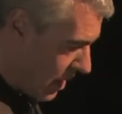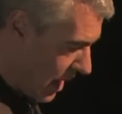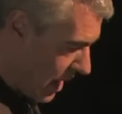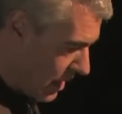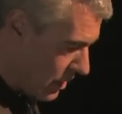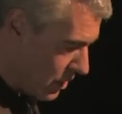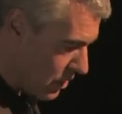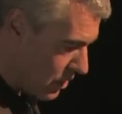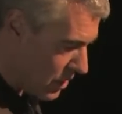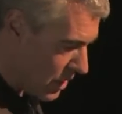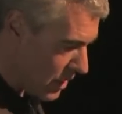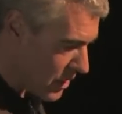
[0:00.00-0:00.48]

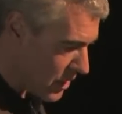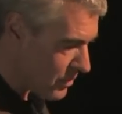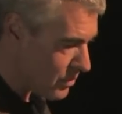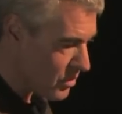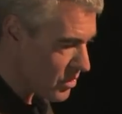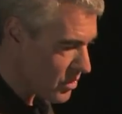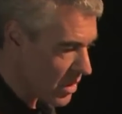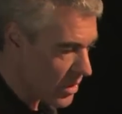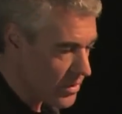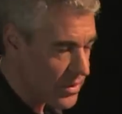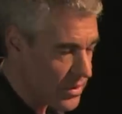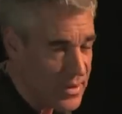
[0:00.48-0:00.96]
eigentlich nichts
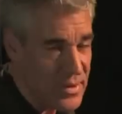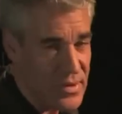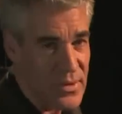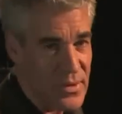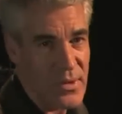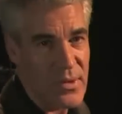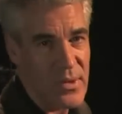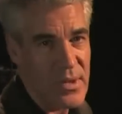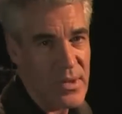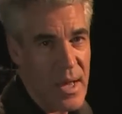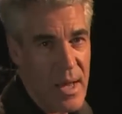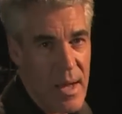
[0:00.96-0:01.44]
Besonderes
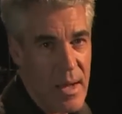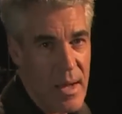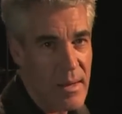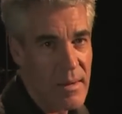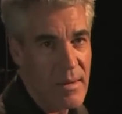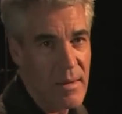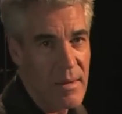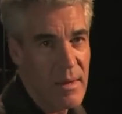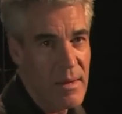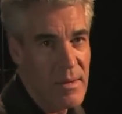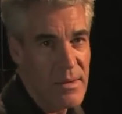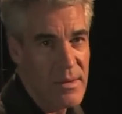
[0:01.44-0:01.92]
zu
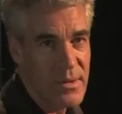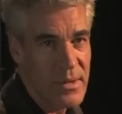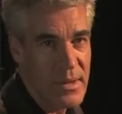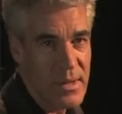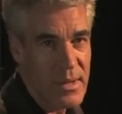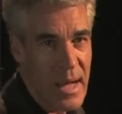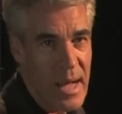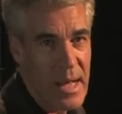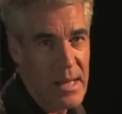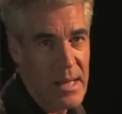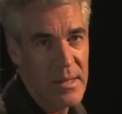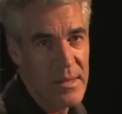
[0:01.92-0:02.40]
sagen. Es
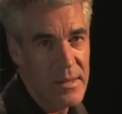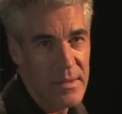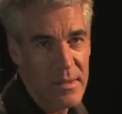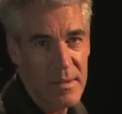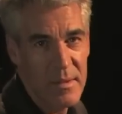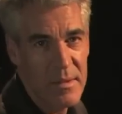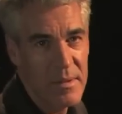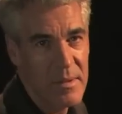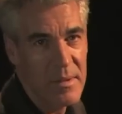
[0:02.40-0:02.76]
sind alle